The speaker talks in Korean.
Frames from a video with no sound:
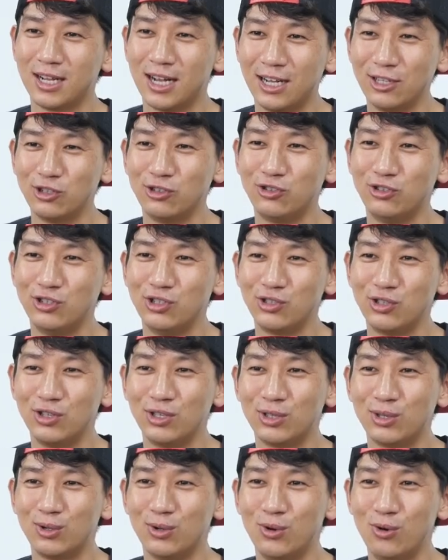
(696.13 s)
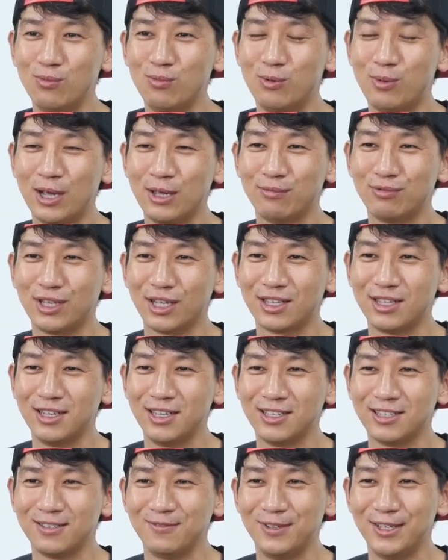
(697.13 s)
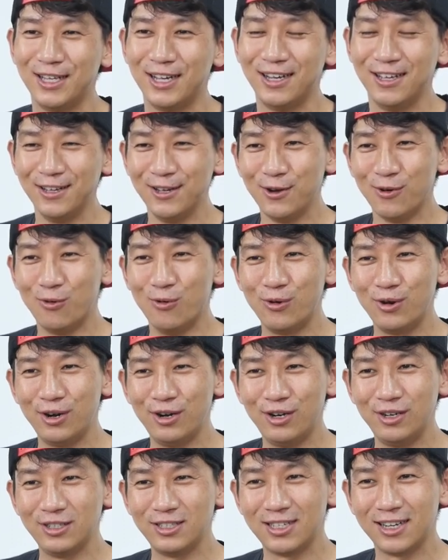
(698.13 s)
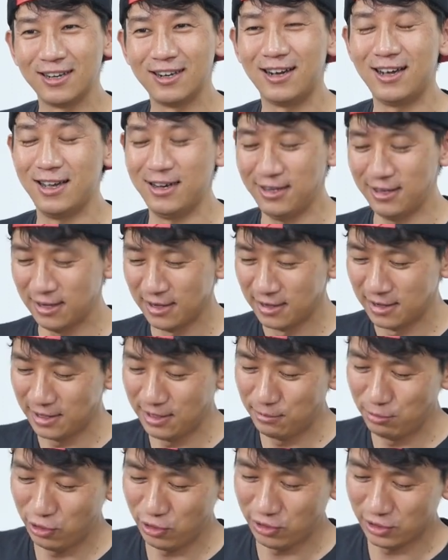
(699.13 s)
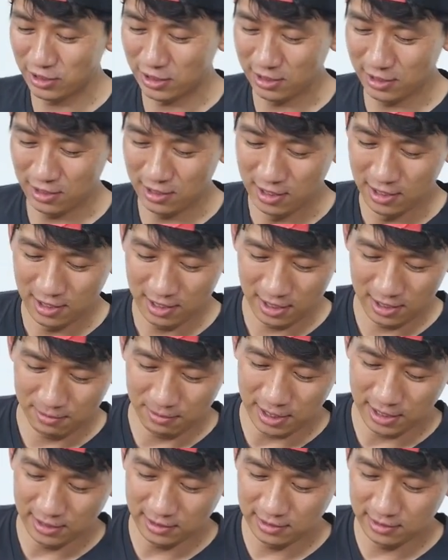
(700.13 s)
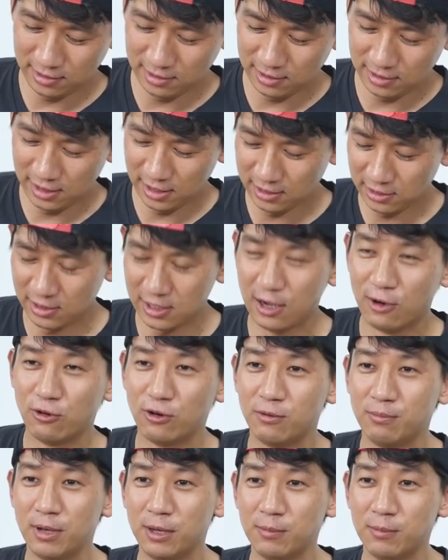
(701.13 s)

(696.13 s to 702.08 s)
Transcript: 가져주실 수 있도록 홍보 많이 부탁드리겠습니다. 오늘 제가 한 리뷰 영상은 예, 마레스에서 나오는